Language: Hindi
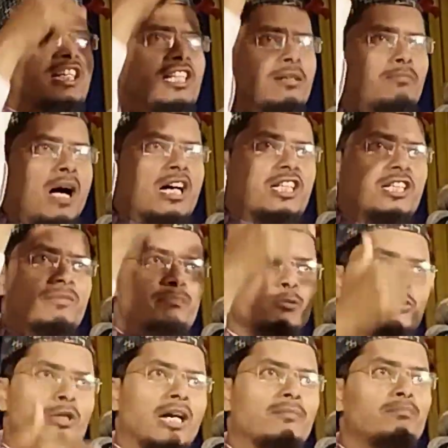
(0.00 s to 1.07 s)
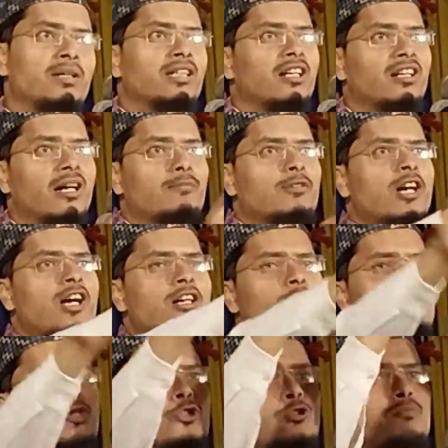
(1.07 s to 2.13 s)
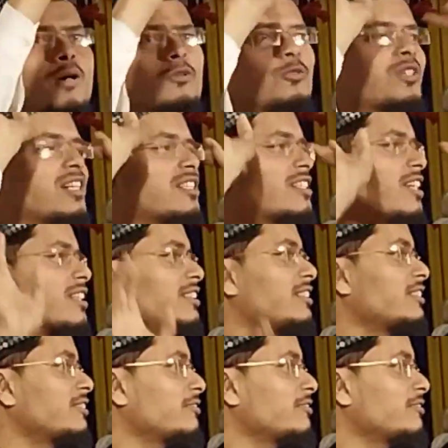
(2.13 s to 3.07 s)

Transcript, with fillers: चाहिए बाकी पूरा बदन आपका छुपा होना चाहिए